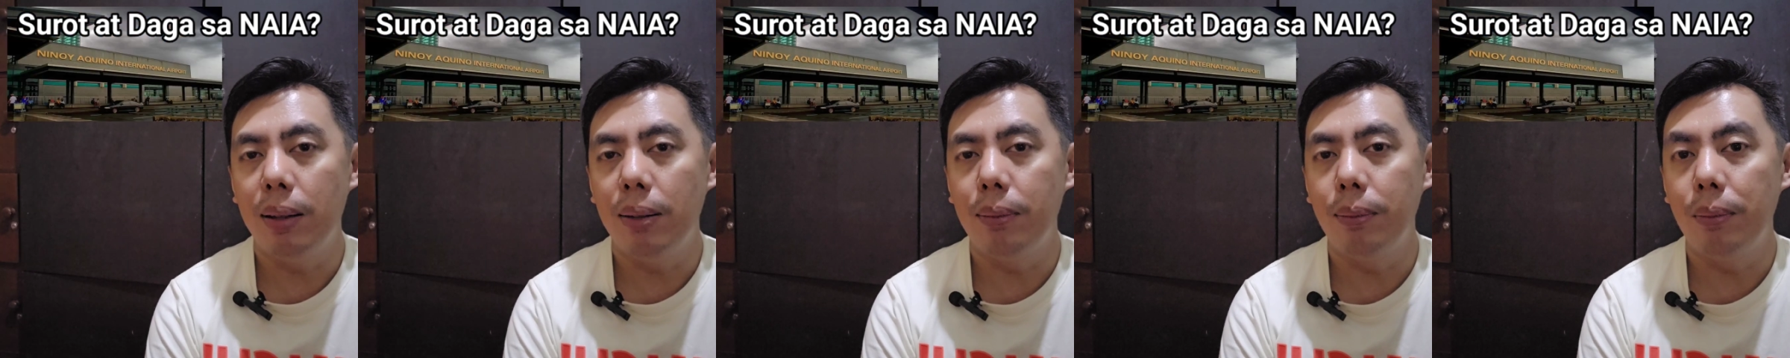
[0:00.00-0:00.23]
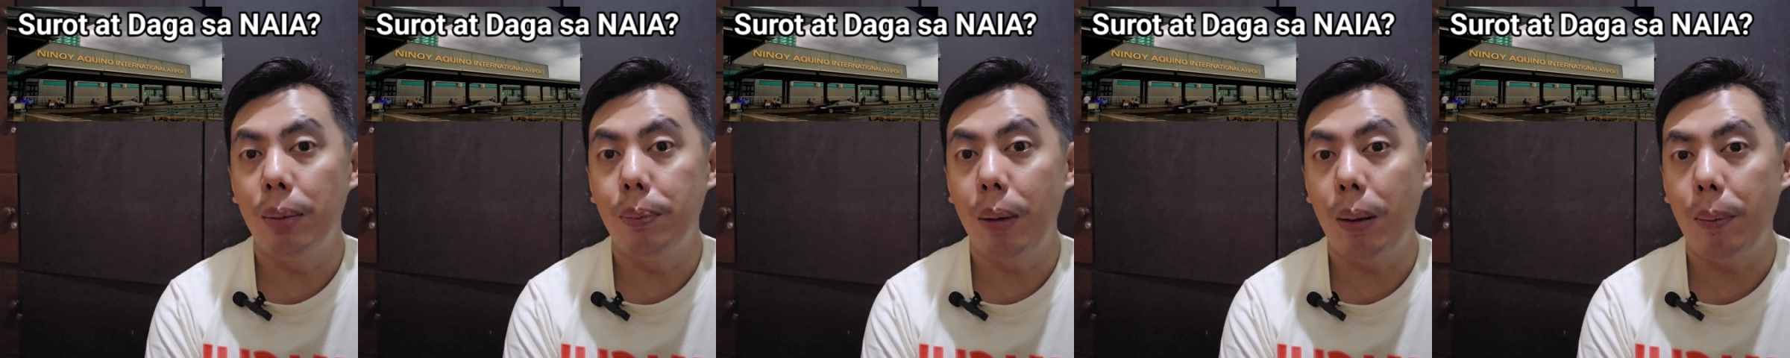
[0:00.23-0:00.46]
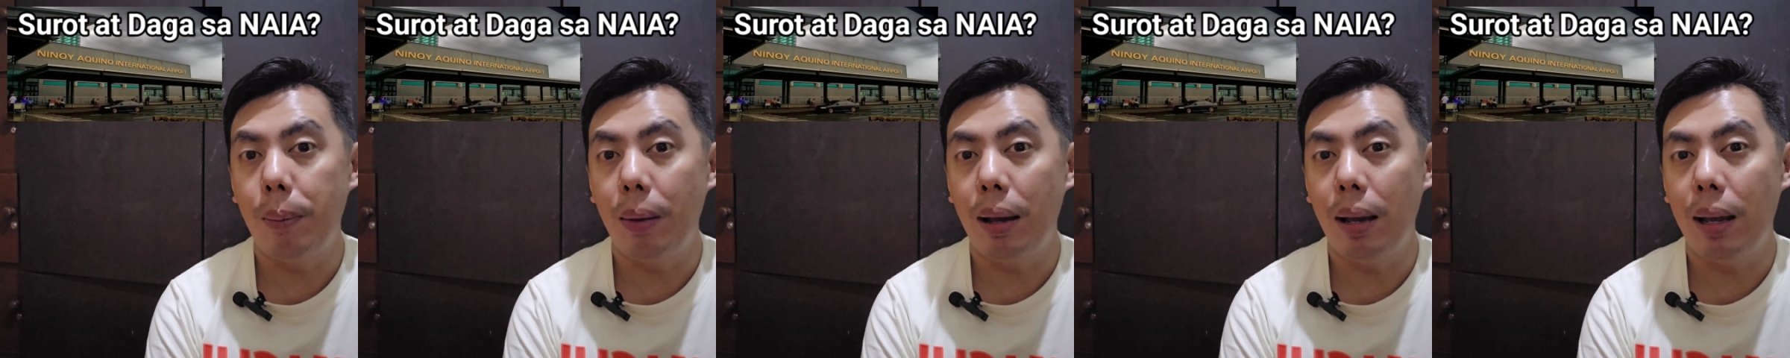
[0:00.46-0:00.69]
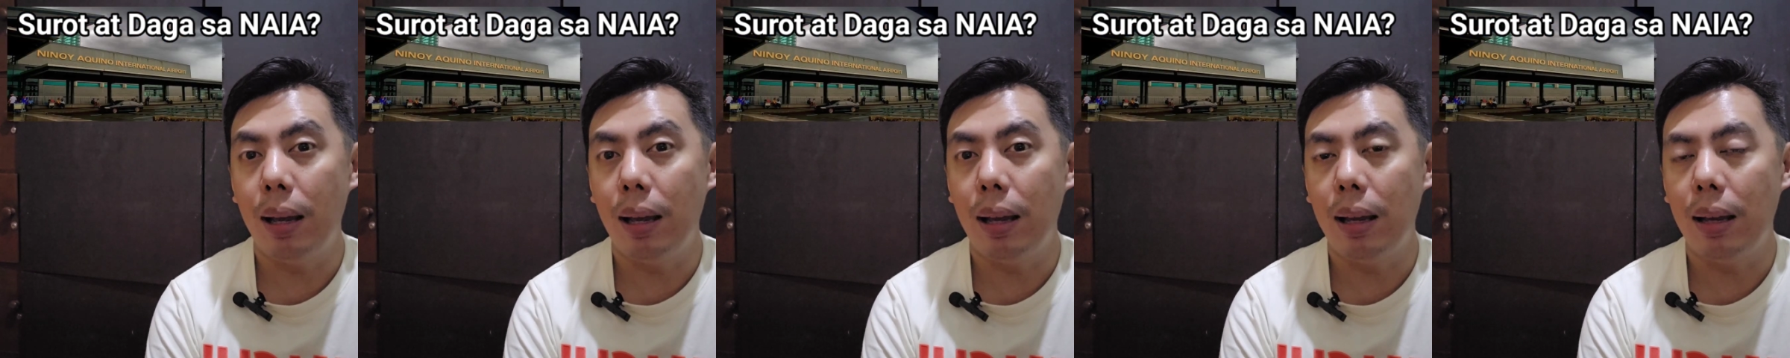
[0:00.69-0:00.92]
uh,
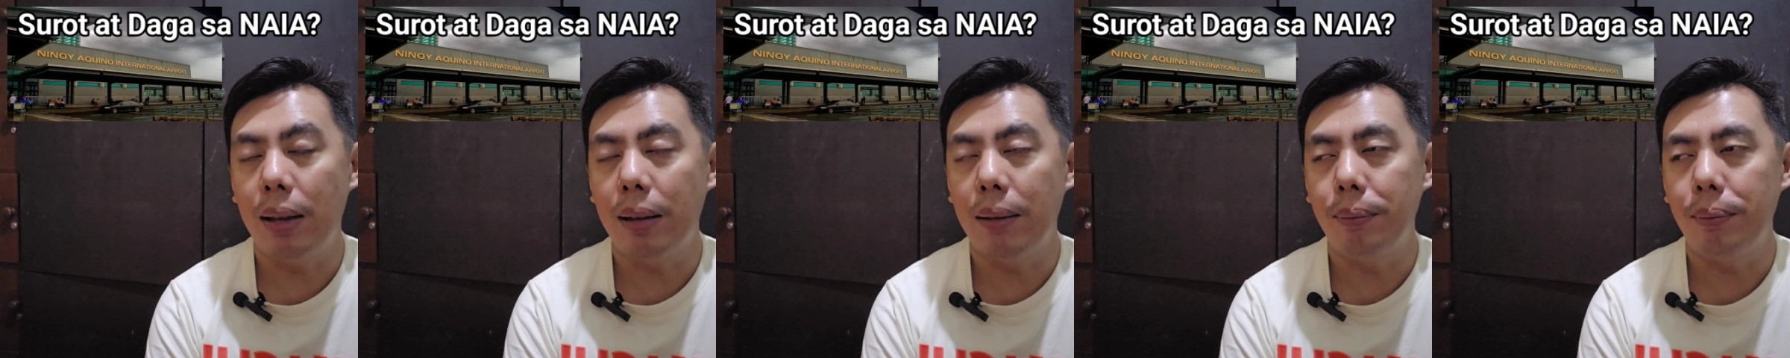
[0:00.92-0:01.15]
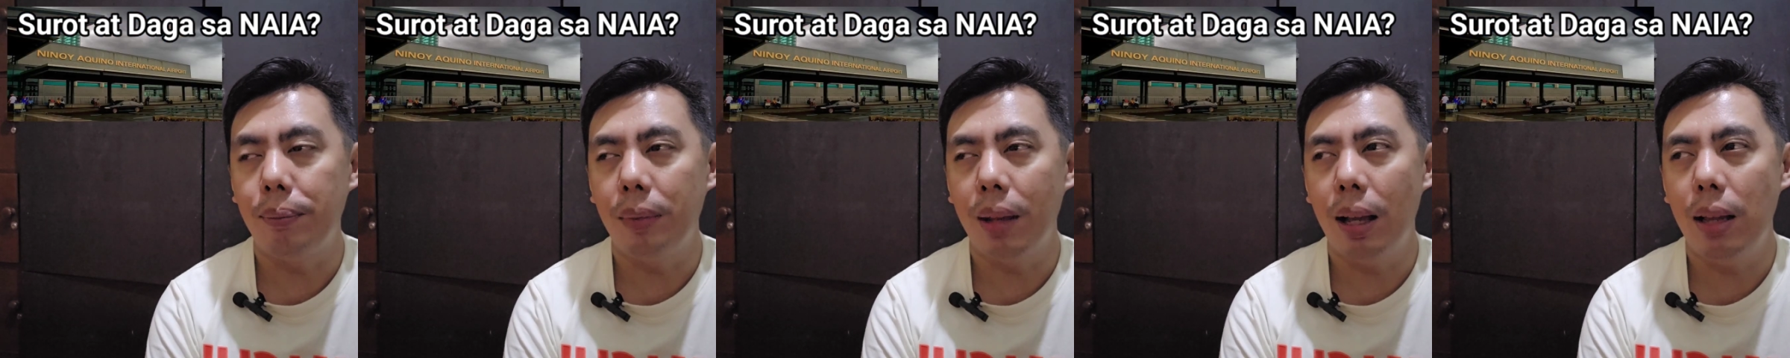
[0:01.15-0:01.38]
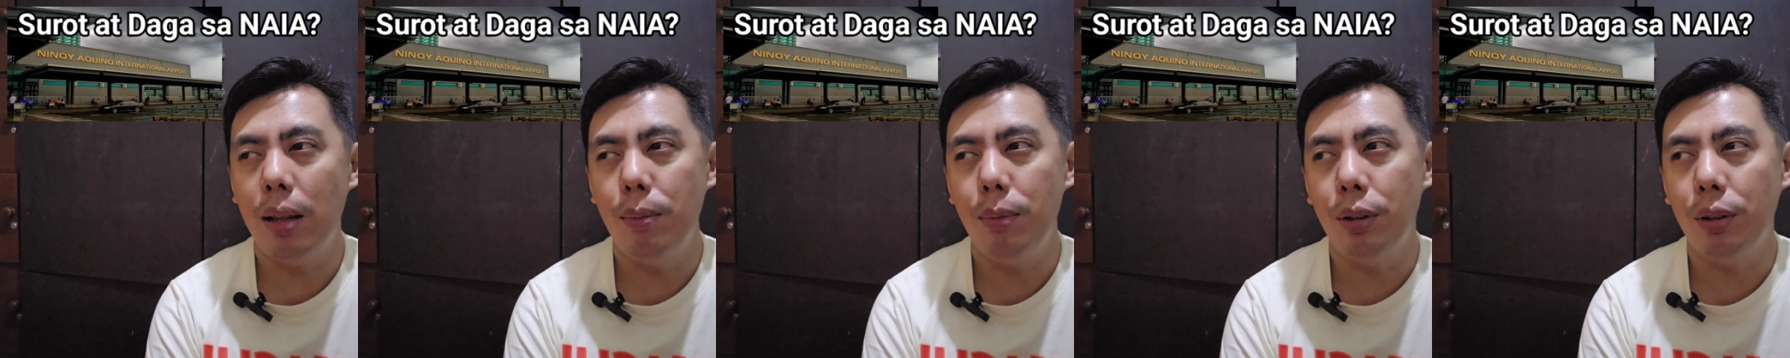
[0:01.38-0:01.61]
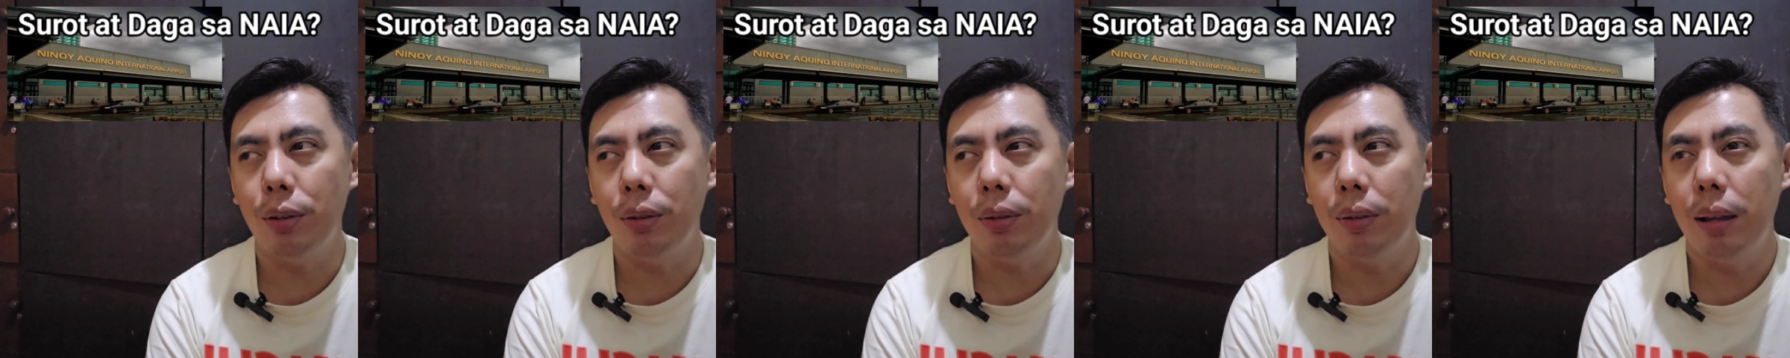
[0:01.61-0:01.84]
magpapaka alam
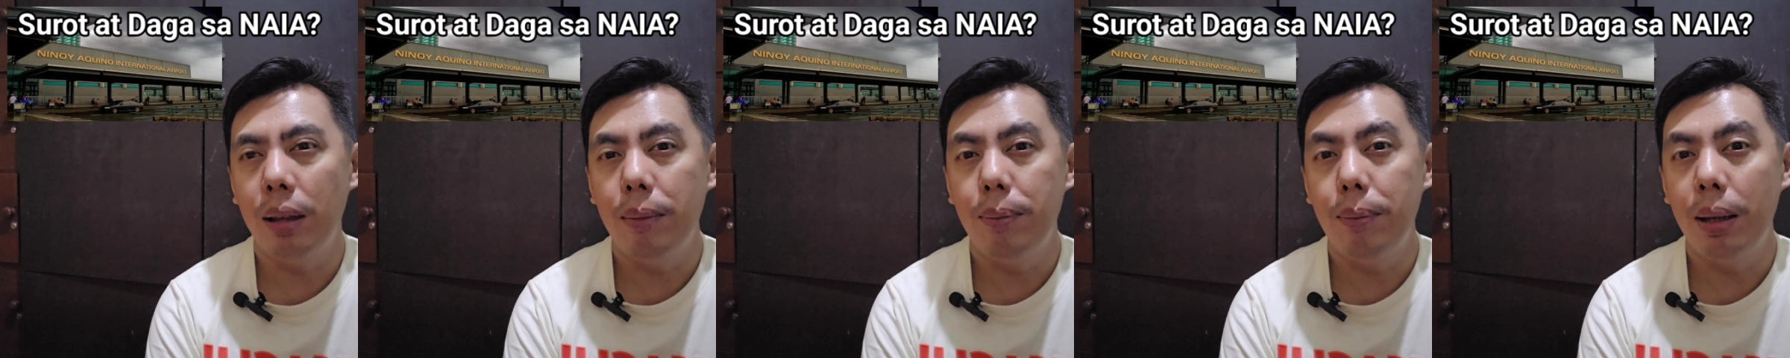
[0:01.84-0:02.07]
mo yon